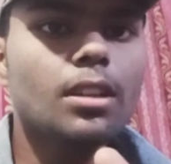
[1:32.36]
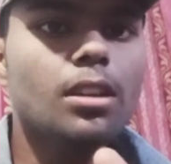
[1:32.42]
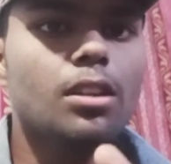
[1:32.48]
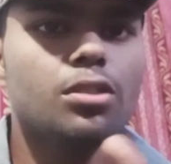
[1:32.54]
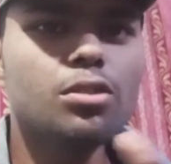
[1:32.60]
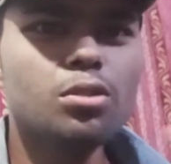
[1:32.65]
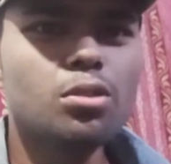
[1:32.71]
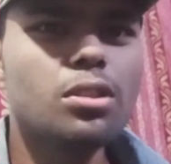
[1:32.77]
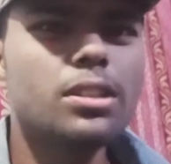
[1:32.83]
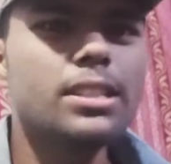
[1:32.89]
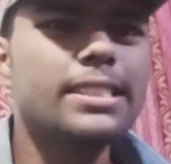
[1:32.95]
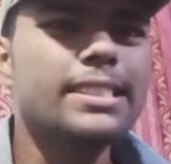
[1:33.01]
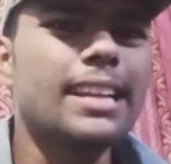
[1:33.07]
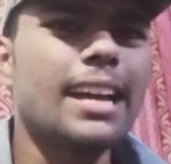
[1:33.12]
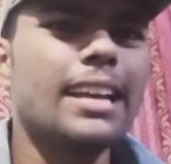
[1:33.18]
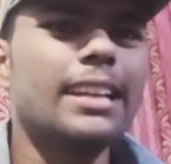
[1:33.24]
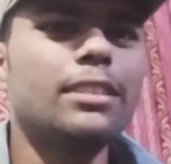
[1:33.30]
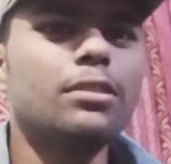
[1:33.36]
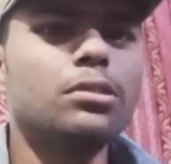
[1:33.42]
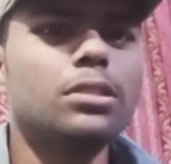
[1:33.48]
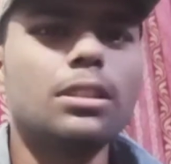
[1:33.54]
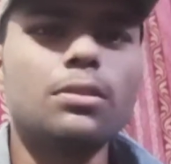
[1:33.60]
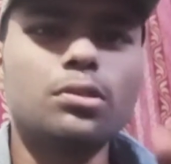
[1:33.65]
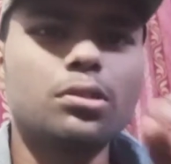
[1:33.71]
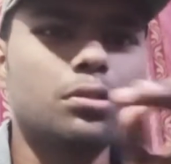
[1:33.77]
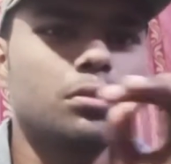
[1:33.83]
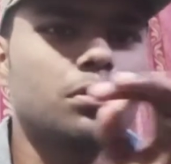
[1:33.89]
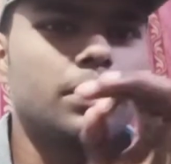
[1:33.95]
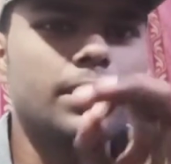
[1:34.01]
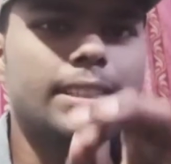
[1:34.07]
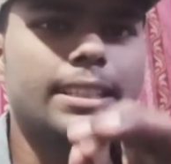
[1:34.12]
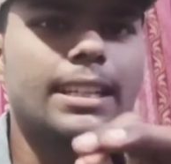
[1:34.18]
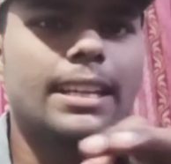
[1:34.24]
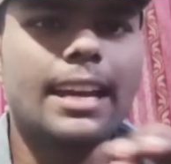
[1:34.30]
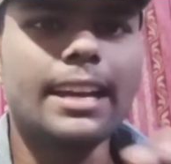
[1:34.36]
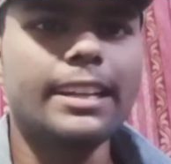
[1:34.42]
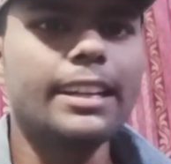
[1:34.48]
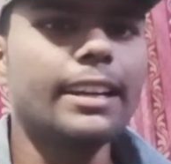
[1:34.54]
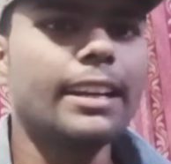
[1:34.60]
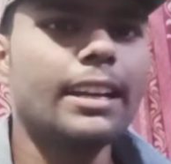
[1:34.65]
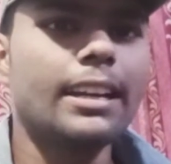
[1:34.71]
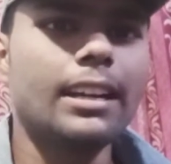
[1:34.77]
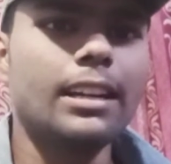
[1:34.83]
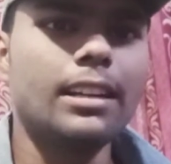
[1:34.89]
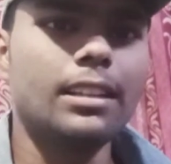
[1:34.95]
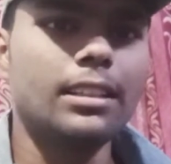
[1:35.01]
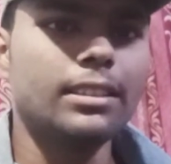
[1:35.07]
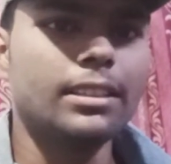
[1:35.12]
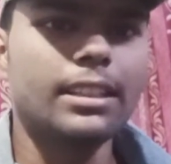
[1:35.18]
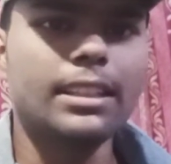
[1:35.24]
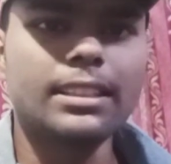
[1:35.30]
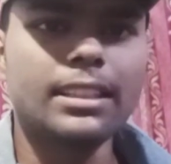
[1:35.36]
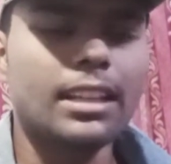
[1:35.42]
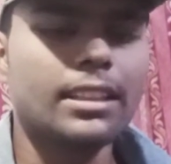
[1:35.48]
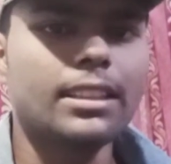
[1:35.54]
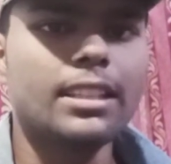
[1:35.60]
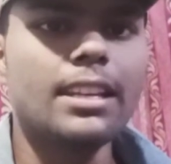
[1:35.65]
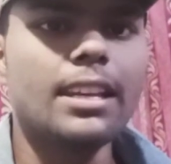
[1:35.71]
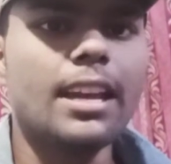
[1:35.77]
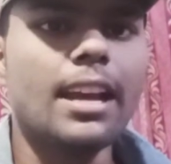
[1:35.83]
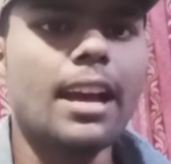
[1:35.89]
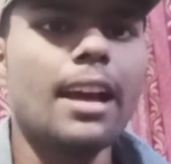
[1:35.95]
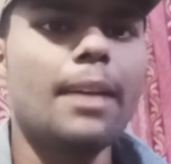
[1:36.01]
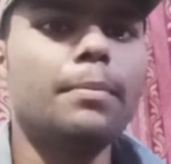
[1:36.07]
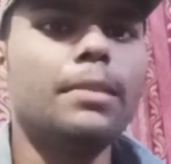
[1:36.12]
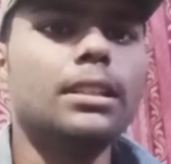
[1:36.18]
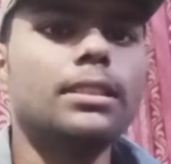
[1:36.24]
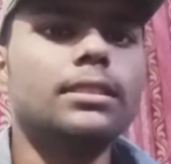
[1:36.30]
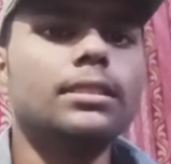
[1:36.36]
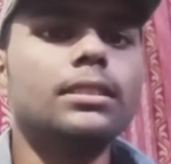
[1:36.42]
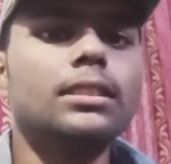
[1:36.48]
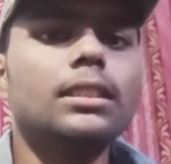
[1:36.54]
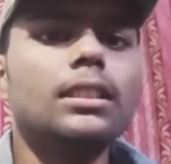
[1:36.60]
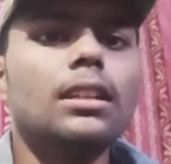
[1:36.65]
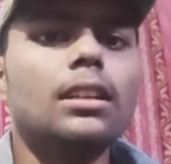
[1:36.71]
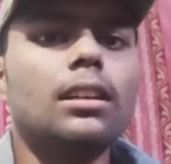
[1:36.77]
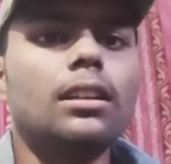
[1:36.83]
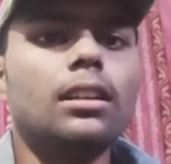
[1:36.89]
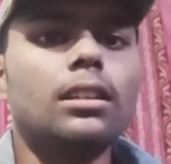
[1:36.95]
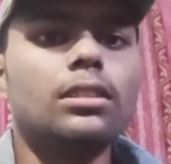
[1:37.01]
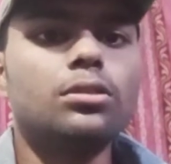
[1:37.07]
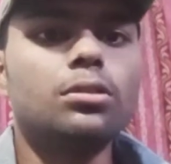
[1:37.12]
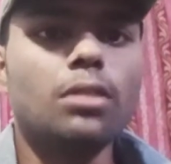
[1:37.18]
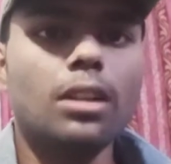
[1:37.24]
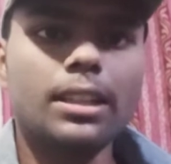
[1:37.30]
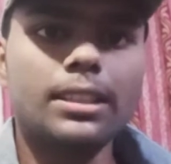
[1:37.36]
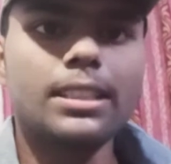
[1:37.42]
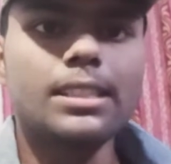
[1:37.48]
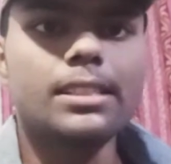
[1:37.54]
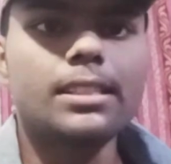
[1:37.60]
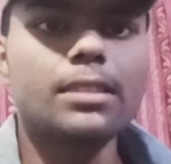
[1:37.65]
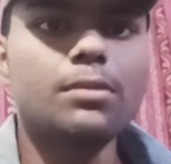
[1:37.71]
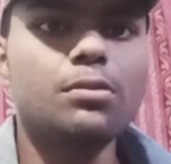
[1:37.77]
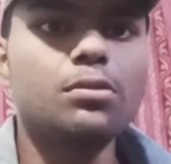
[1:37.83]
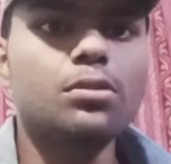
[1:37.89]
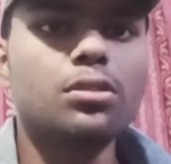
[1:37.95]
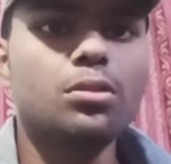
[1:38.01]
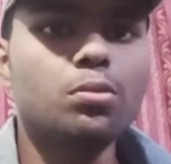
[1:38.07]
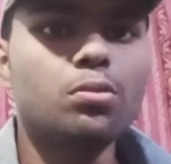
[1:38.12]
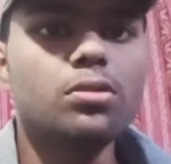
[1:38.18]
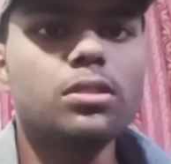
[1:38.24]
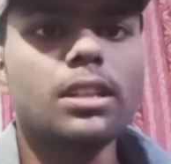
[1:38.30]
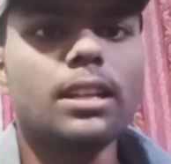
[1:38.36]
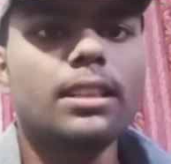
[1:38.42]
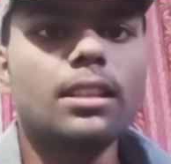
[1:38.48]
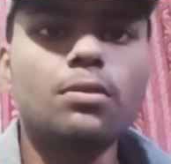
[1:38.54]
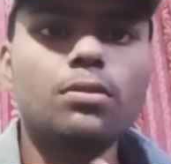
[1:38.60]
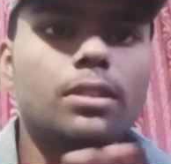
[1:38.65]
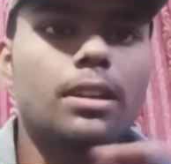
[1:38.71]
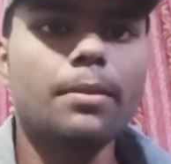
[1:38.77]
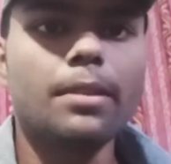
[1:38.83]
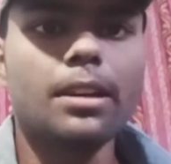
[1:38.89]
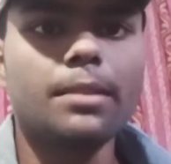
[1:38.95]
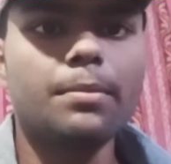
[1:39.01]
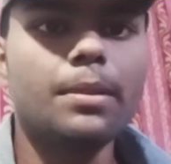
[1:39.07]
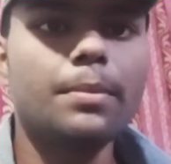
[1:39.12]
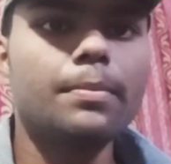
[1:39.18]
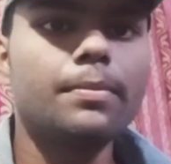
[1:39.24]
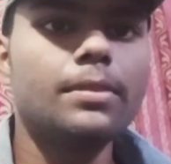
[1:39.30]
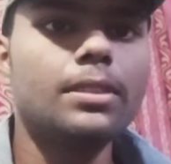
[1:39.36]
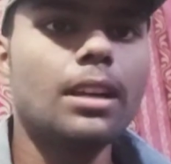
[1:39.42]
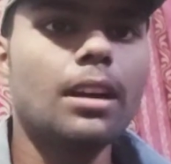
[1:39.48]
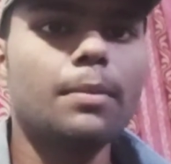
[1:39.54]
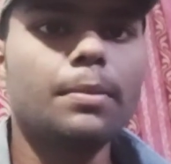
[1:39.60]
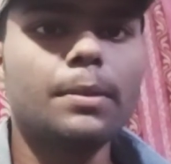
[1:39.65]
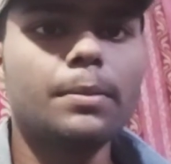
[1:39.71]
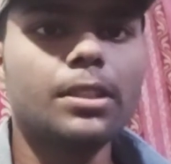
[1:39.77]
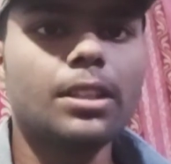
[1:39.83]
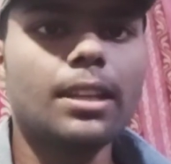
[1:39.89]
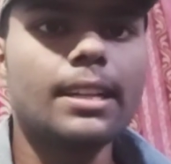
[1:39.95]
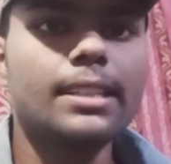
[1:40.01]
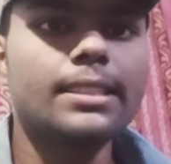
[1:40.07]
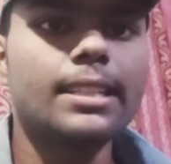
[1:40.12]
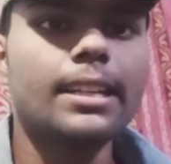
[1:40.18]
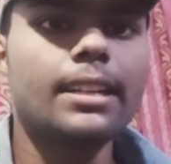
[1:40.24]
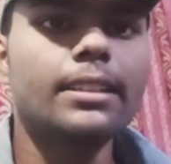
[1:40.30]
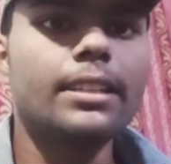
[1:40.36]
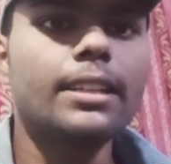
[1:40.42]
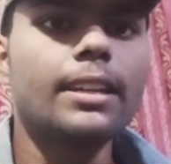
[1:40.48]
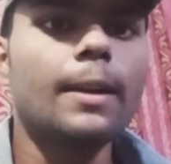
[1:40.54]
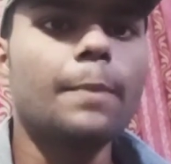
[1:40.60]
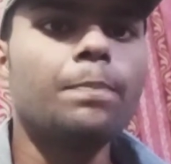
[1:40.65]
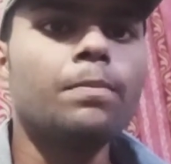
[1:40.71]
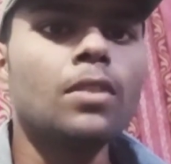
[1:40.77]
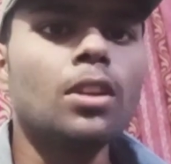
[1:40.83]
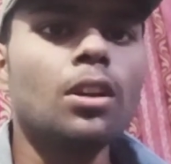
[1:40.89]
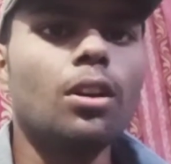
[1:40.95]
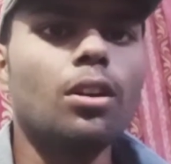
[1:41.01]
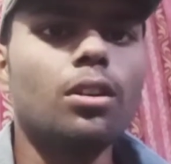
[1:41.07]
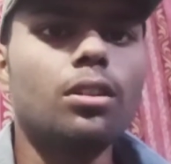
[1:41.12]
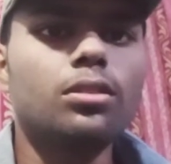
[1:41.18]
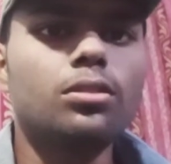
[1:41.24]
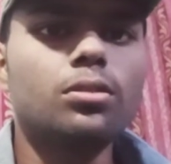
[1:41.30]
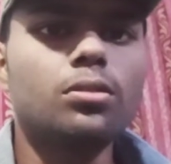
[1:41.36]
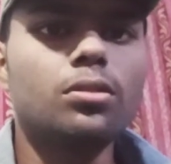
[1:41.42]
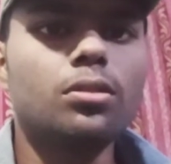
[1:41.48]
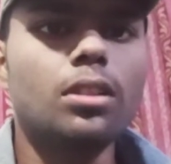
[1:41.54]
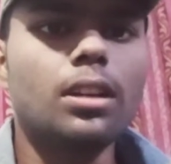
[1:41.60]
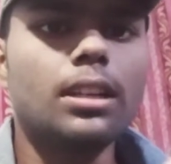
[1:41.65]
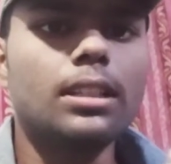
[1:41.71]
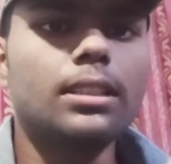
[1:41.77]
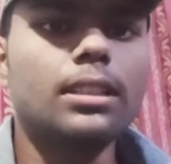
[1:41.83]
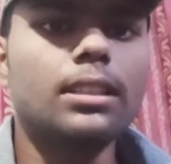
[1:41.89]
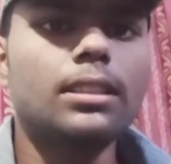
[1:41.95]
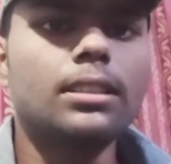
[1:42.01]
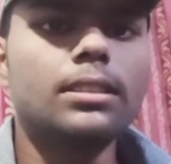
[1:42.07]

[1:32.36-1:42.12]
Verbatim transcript: जो स्कैनिंग होती है वो तो इथिकल हैकिंग के अंतर्गत आती ही है बट जो अदर से कुछ टूल्स आते हैं उनके बारे में यहाँ पर बताया जाएगा ठीक है और जो अदर